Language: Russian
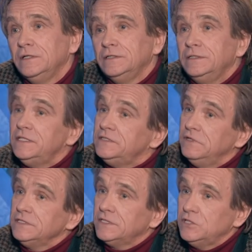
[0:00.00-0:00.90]
Есть
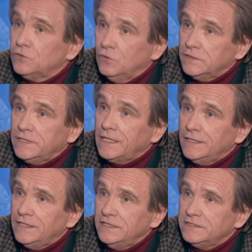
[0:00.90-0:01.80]
Венская школа, так
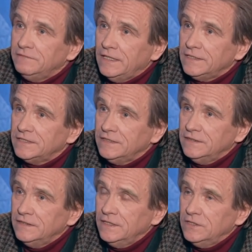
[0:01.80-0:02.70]
она и называется
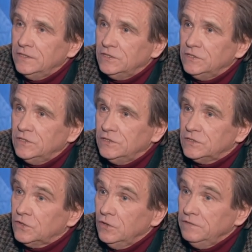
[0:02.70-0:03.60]

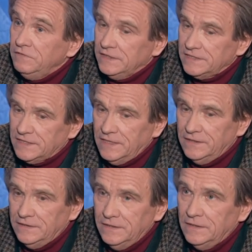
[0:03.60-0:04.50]
школа венская.
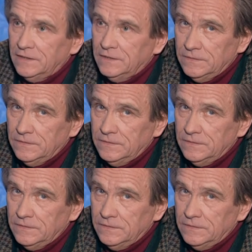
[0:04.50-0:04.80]
В чем она?